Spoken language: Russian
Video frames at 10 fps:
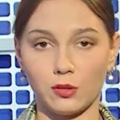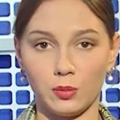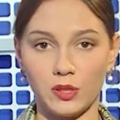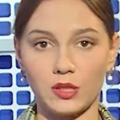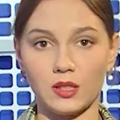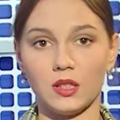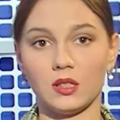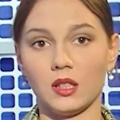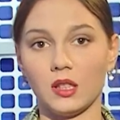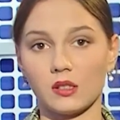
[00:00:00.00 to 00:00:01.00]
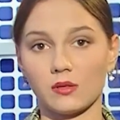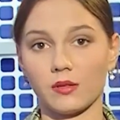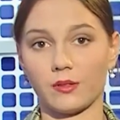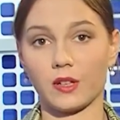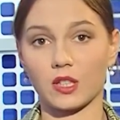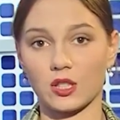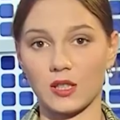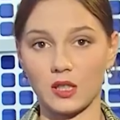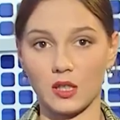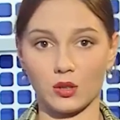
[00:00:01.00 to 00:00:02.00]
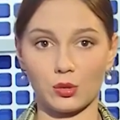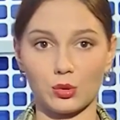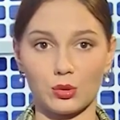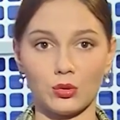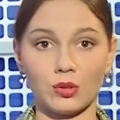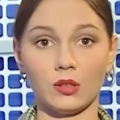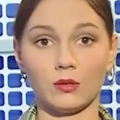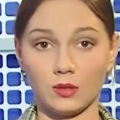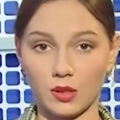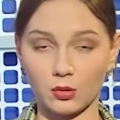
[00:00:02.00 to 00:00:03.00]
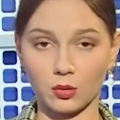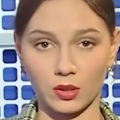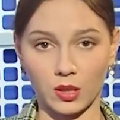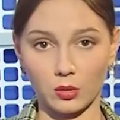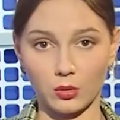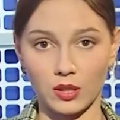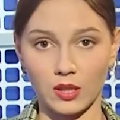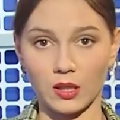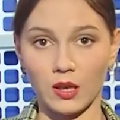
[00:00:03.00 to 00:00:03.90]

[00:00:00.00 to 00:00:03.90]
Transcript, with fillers: любитель нетрезвого вождения, осужден на год колонии.